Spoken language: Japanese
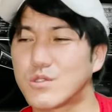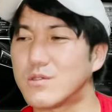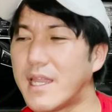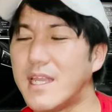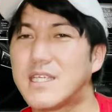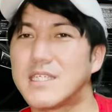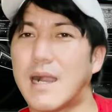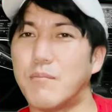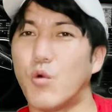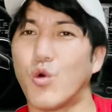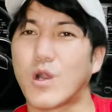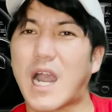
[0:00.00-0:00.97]
る液が
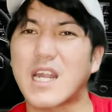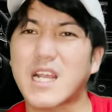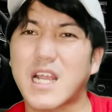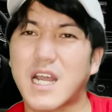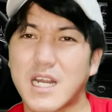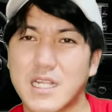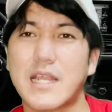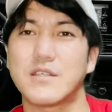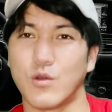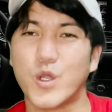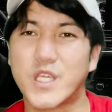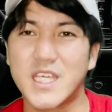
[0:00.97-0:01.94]
もうカラッカラないの。
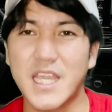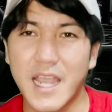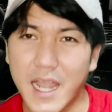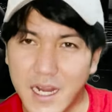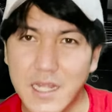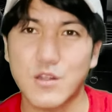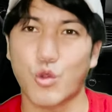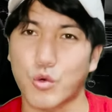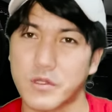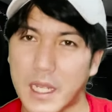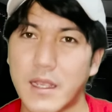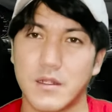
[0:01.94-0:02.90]
冷え上がっと
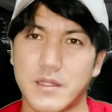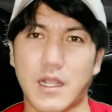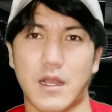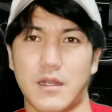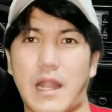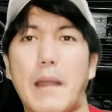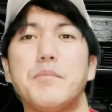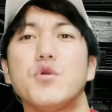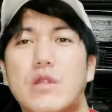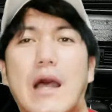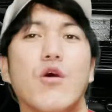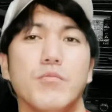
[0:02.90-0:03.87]
るね。なんか
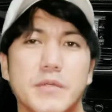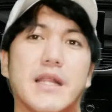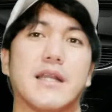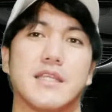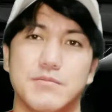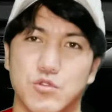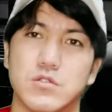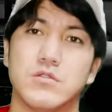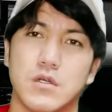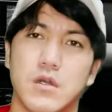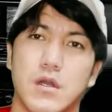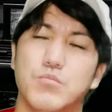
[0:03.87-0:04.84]
ラピュタを見た気分。
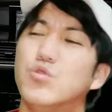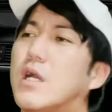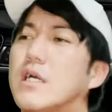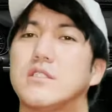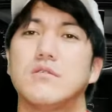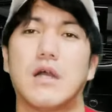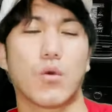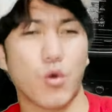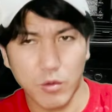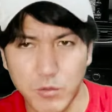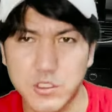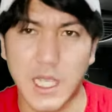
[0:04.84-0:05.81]
昔はこ
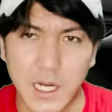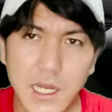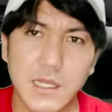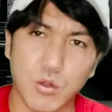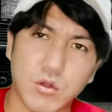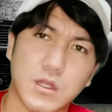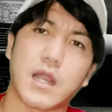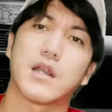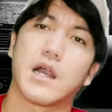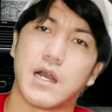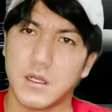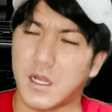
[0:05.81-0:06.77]
も栄えとったん
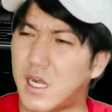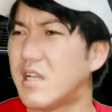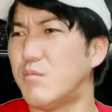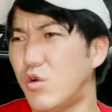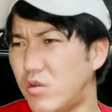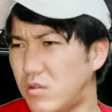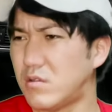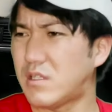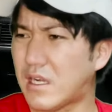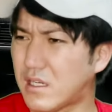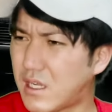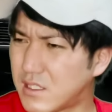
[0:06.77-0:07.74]
か。あれも
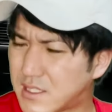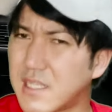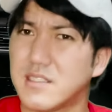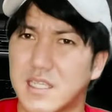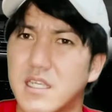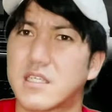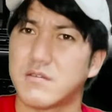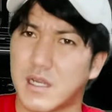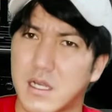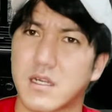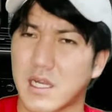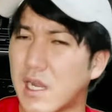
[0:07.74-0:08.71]
なんか前世紀
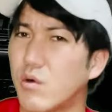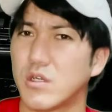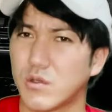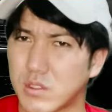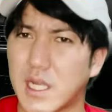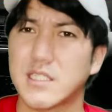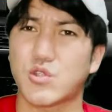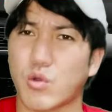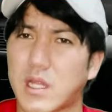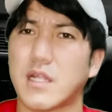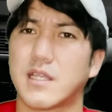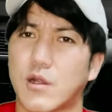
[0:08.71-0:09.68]
は香りを出しとっ
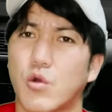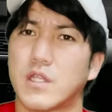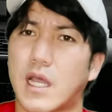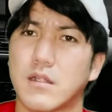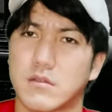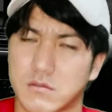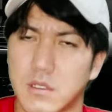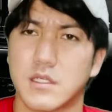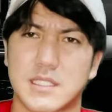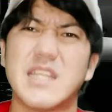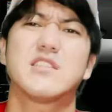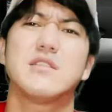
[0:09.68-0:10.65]
たんじゃろうな。
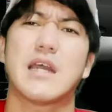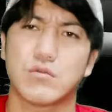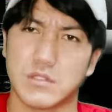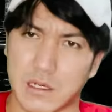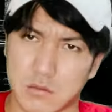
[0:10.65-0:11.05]
切なくな